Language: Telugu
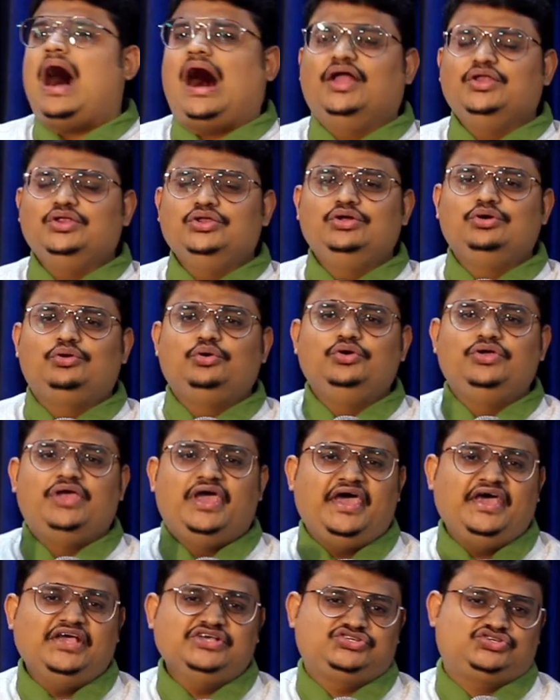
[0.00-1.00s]
అందుకు
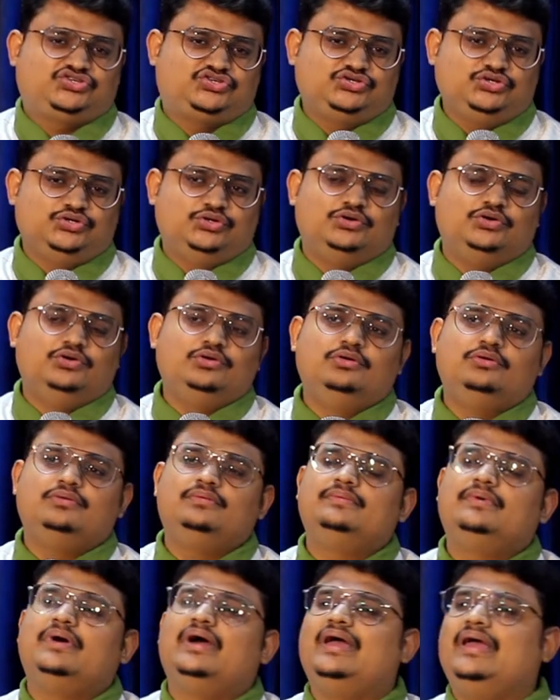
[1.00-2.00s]
యేసు
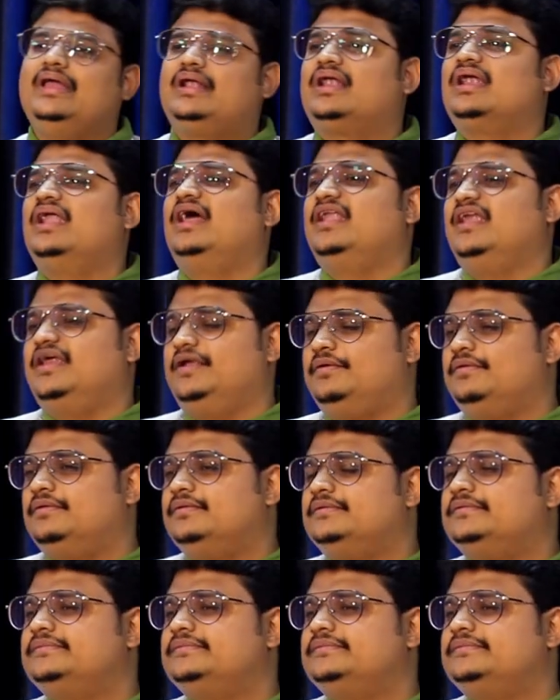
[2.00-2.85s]
ఇట్లా నేను